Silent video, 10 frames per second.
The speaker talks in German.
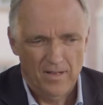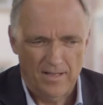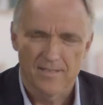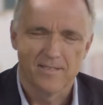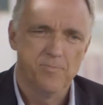
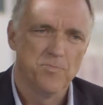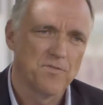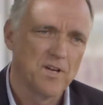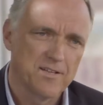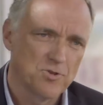ganz
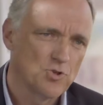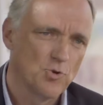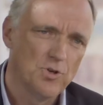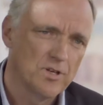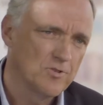liebenswerte,
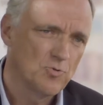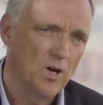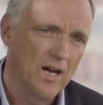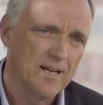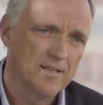schöne
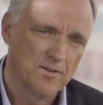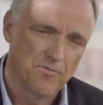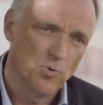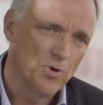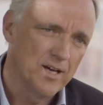Rituale,
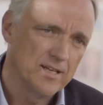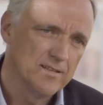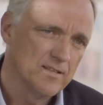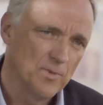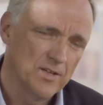
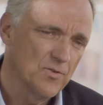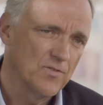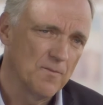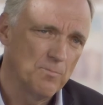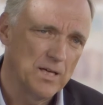Gewohnheiten, die man
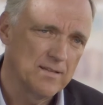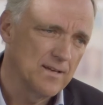zusammen hat.